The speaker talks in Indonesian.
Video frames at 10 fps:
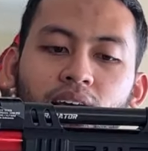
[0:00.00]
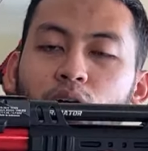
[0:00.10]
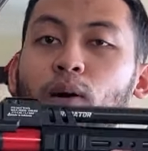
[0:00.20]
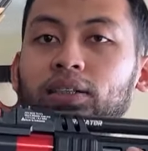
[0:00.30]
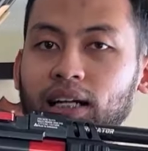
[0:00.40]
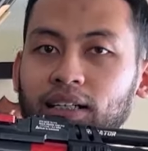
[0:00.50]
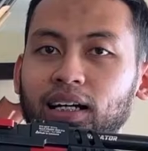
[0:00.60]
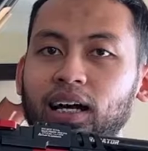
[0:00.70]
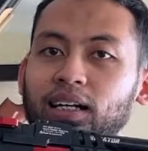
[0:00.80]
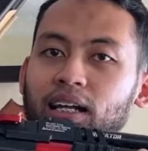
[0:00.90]
ya wajar
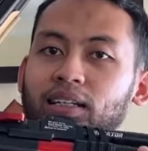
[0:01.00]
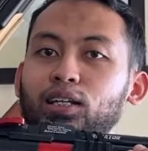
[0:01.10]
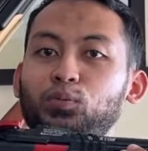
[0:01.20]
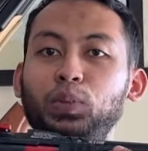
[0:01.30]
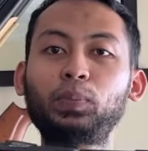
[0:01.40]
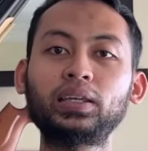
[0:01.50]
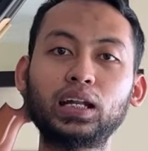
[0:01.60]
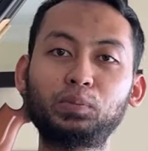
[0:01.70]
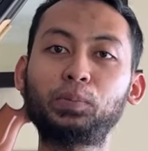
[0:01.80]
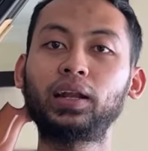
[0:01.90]
aja karena dia itu
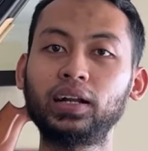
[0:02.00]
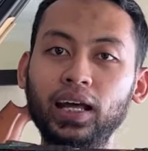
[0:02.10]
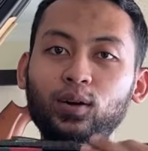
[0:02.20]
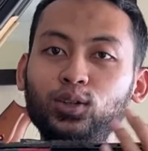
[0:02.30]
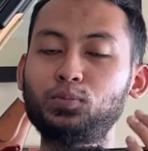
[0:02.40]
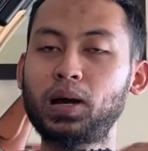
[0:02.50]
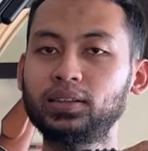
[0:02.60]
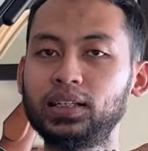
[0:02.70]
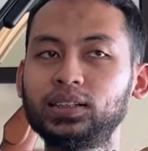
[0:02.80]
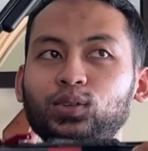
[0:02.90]
pipanya lebih pendek
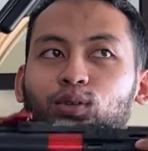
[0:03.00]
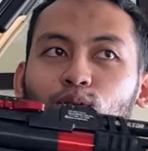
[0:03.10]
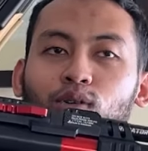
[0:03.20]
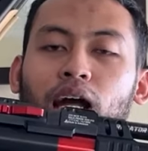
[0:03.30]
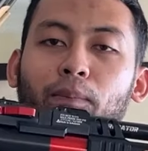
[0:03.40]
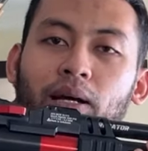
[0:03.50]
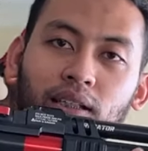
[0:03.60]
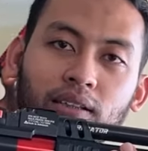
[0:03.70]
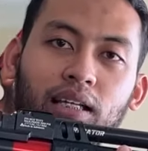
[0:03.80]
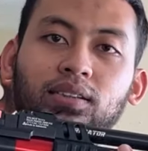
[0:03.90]
otomatis untuk
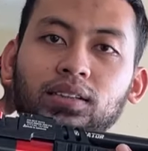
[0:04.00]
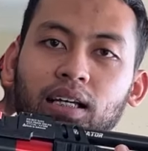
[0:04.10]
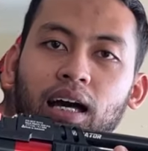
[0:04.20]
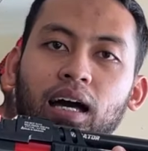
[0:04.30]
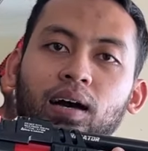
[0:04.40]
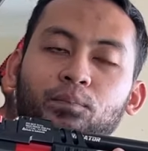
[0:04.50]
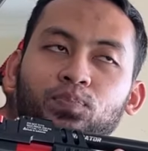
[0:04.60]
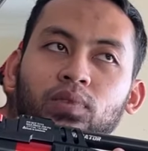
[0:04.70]
kapasitas dia